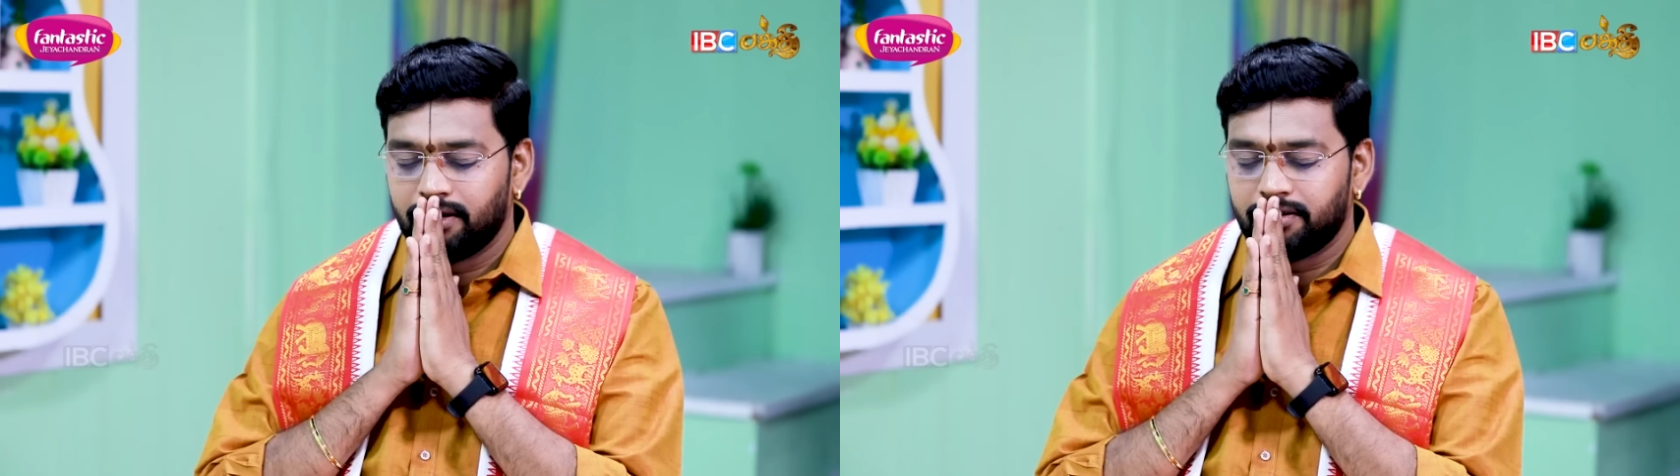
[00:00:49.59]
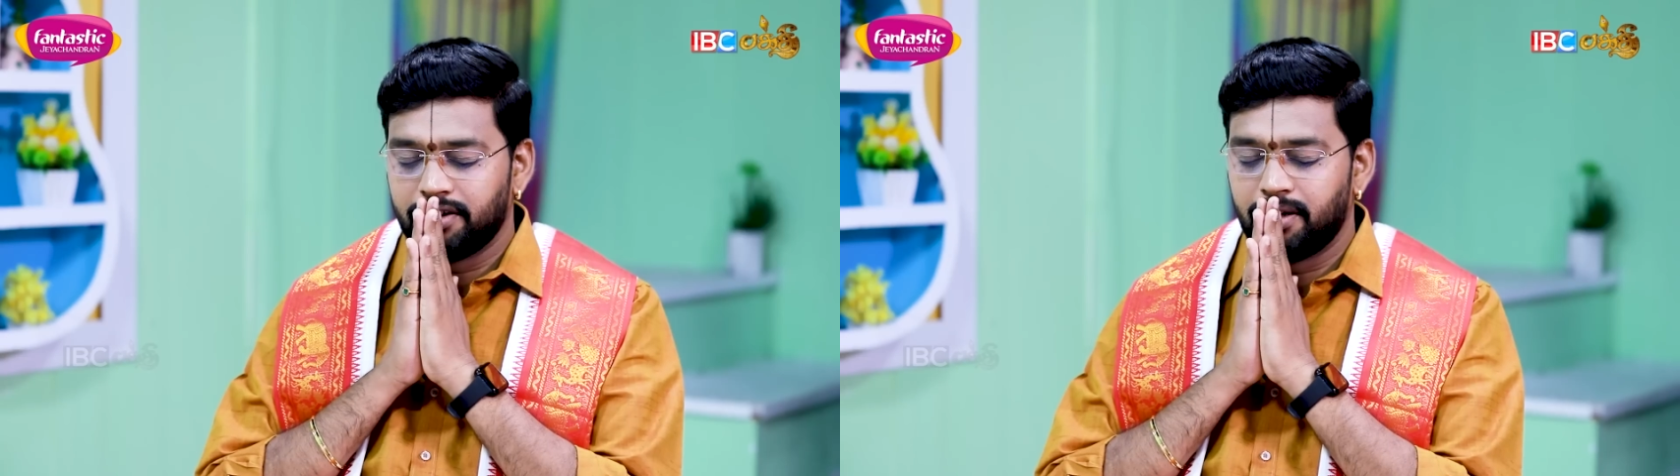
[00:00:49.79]

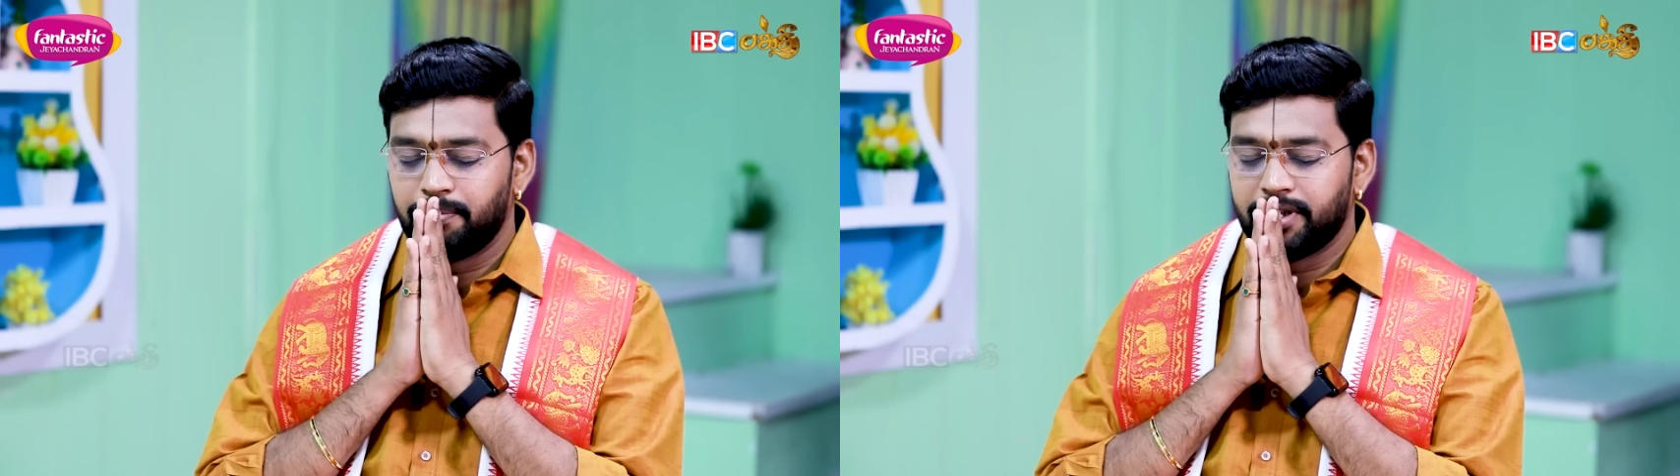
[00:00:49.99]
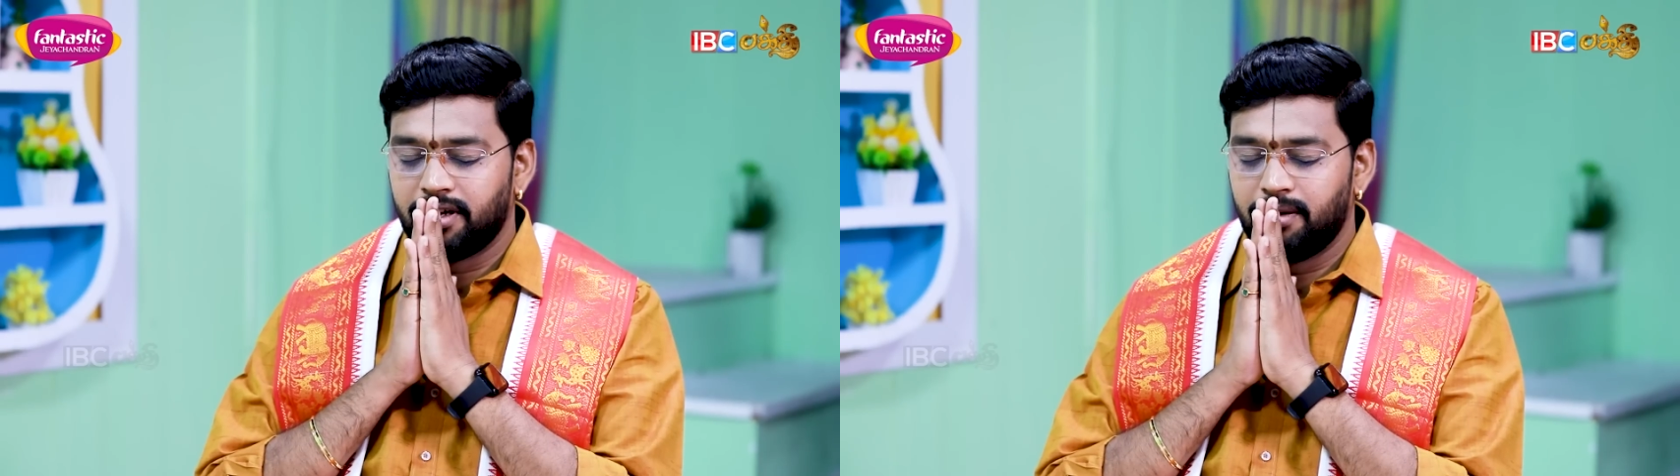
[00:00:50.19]

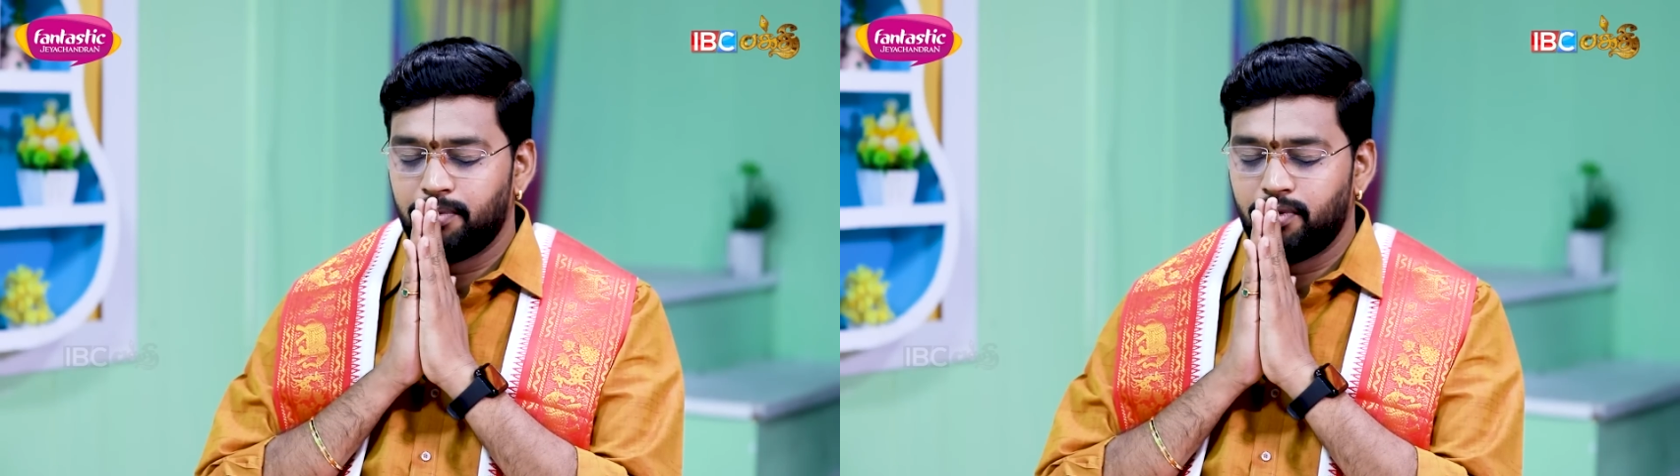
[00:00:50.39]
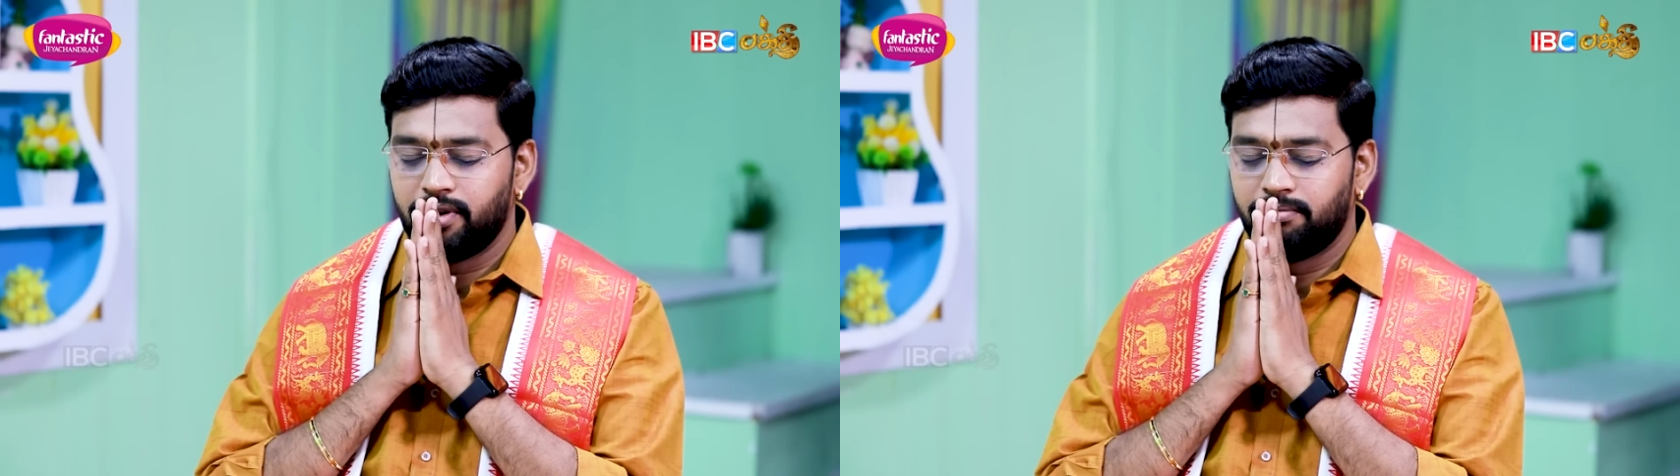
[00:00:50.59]
அர்த்திகல்பித
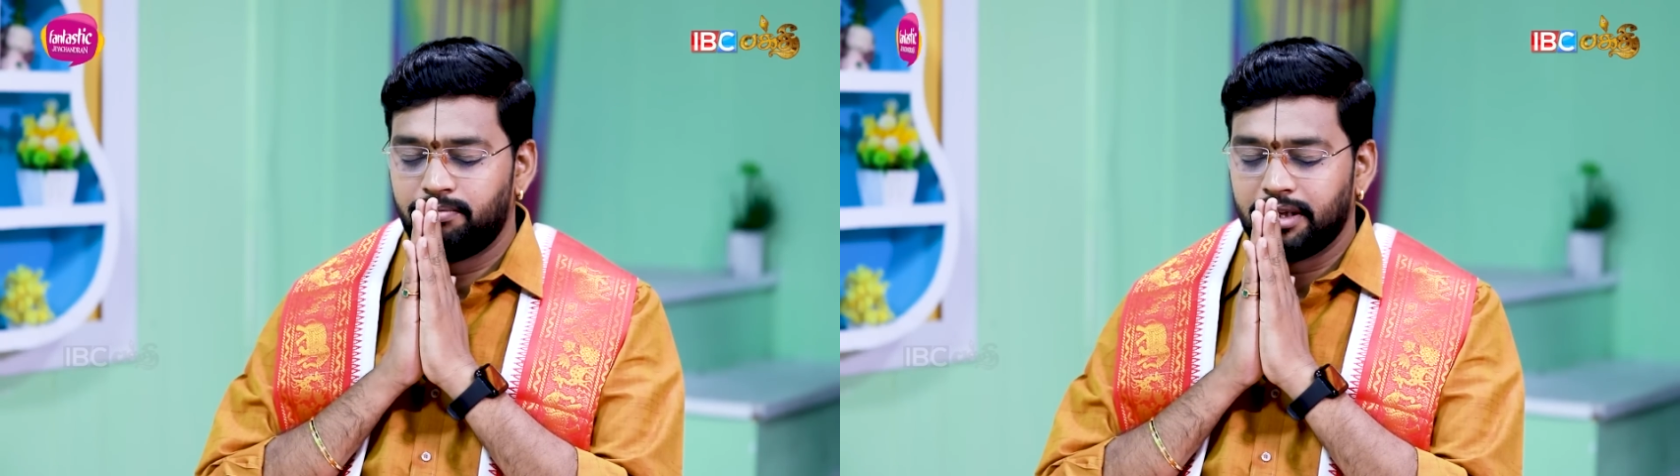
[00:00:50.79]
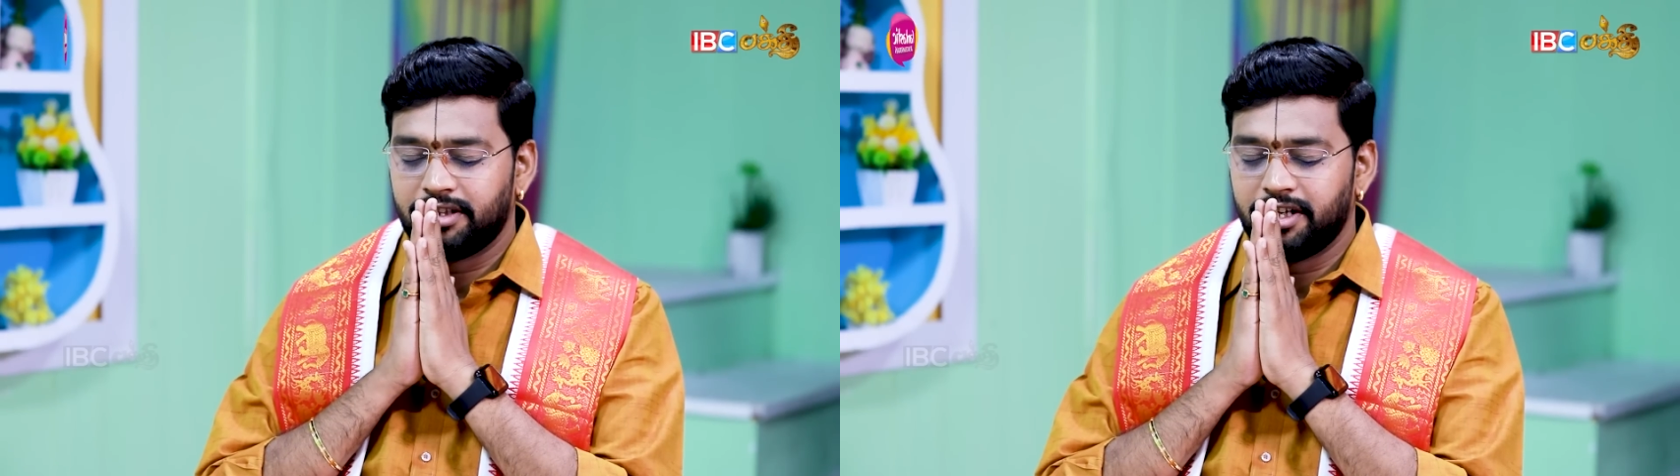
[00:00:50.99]
கல்போயம்
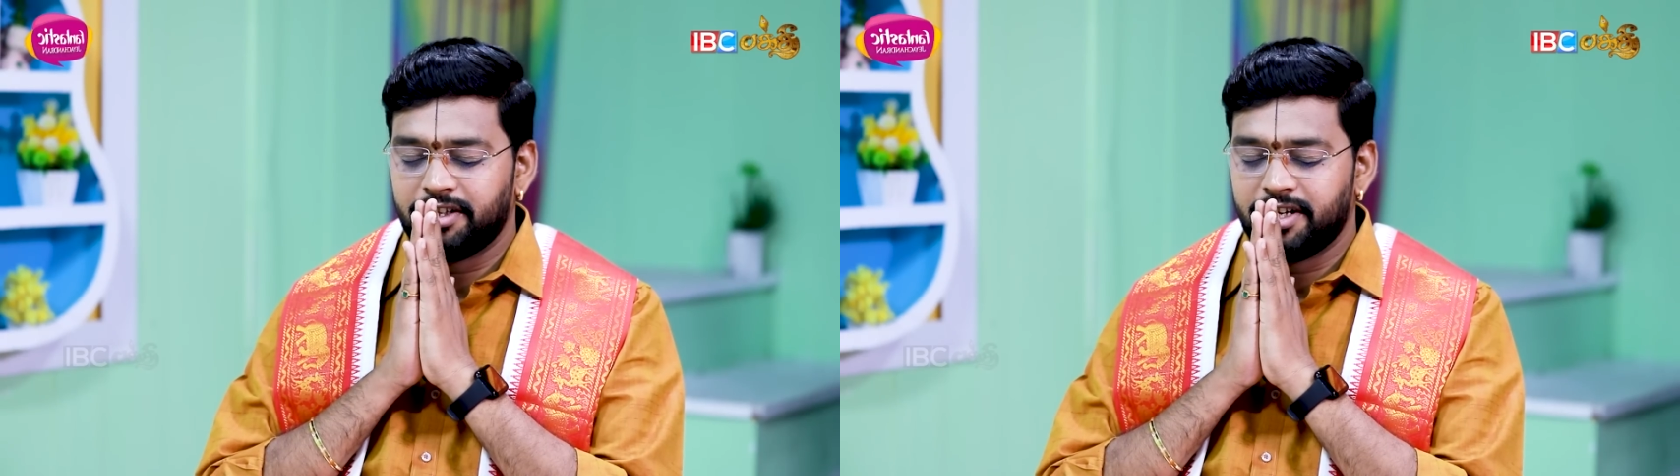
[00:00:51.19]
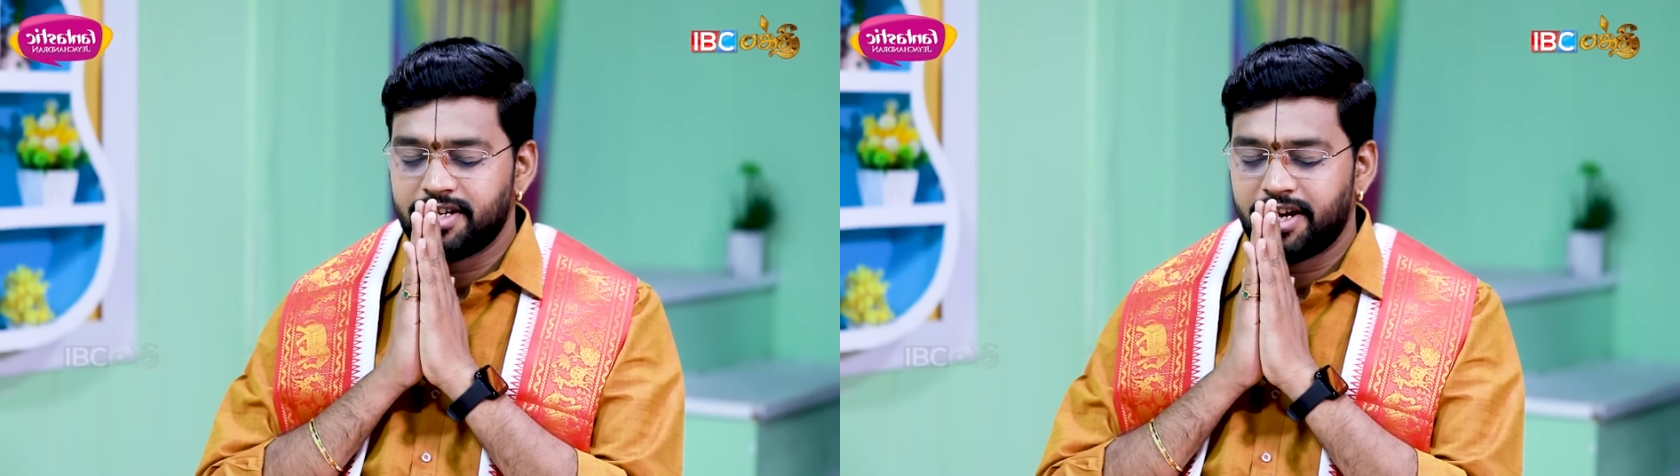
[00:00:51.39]

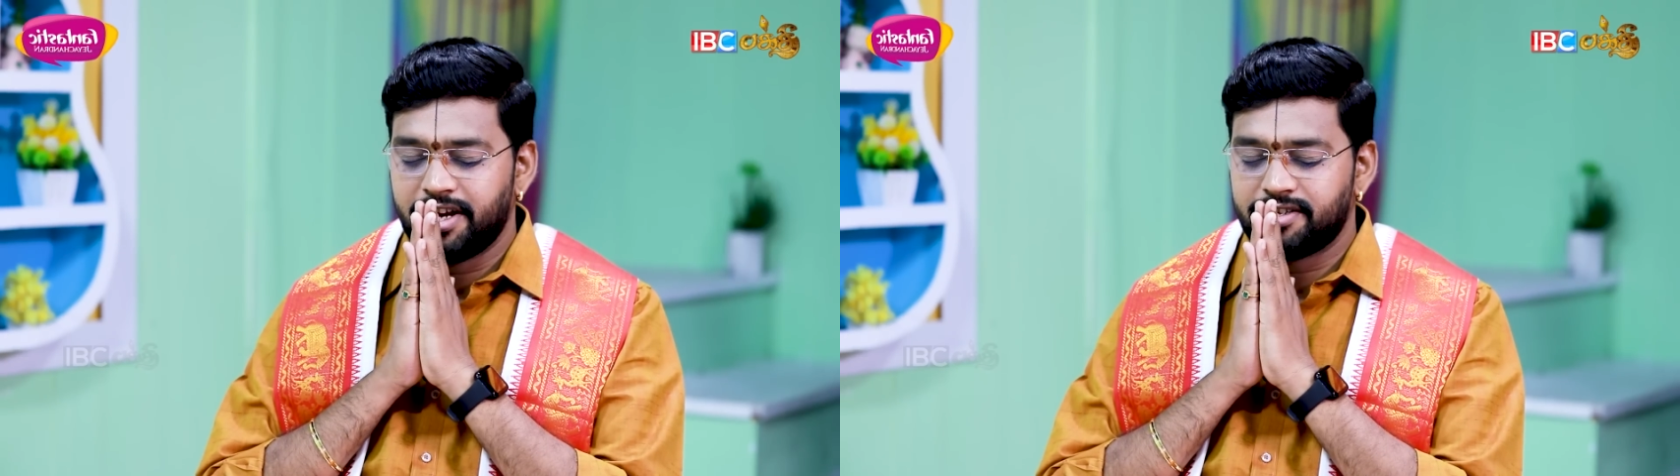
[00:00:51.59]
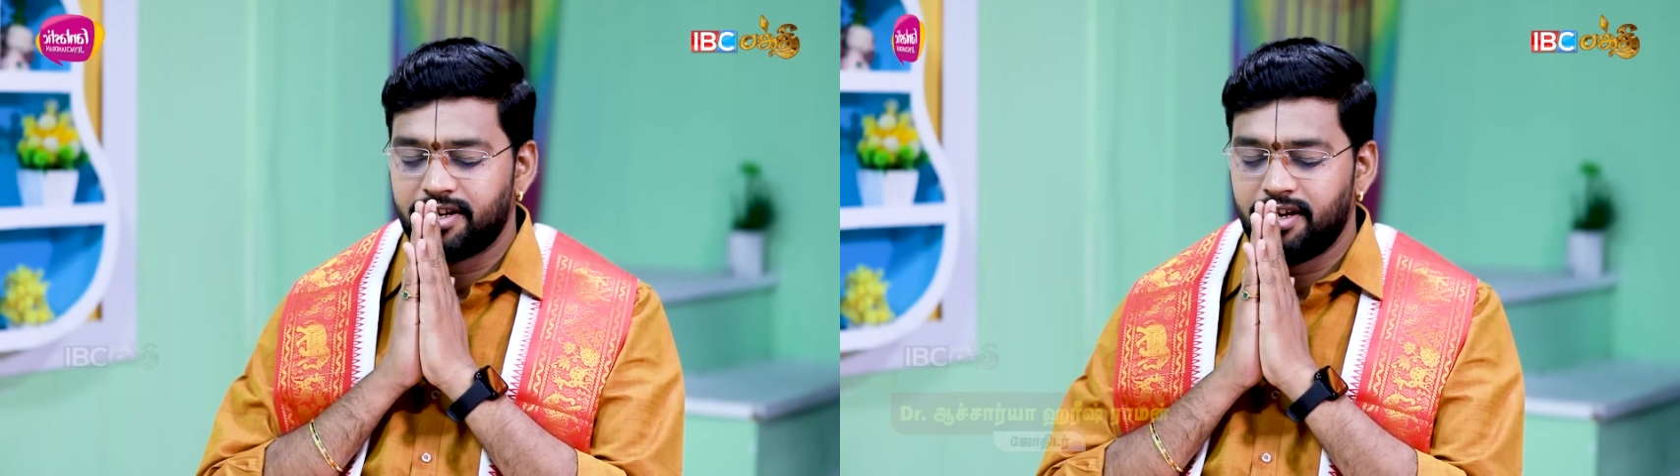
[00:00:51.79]
பிரத்யர்த்தி
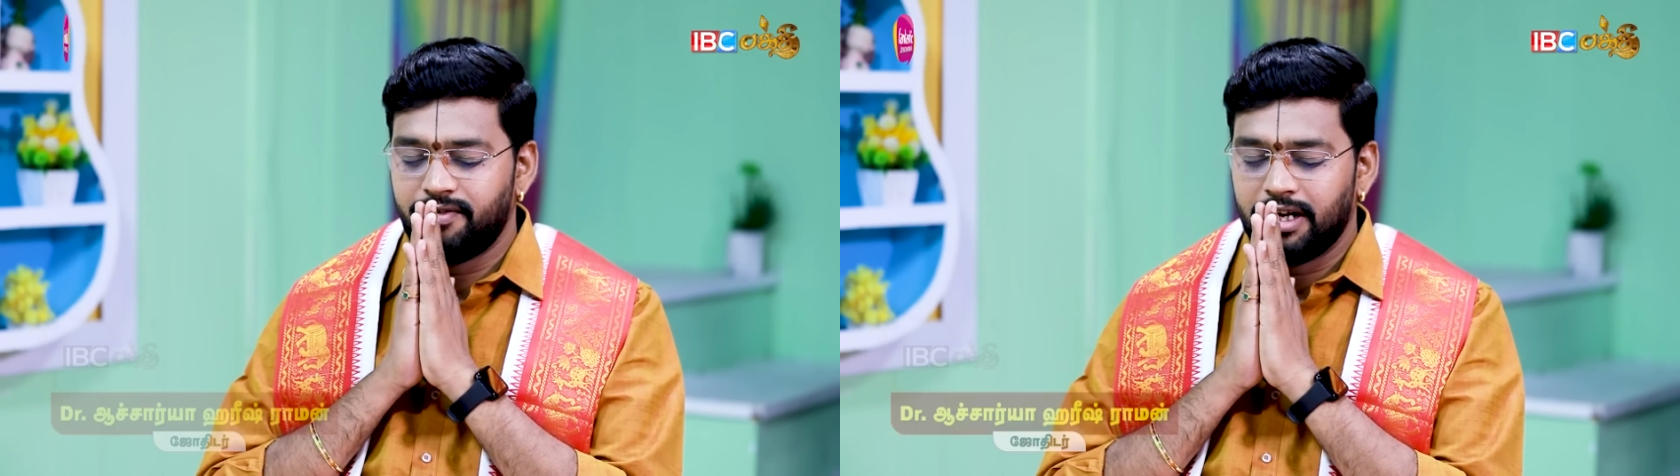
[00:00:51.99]
கஜகேசரி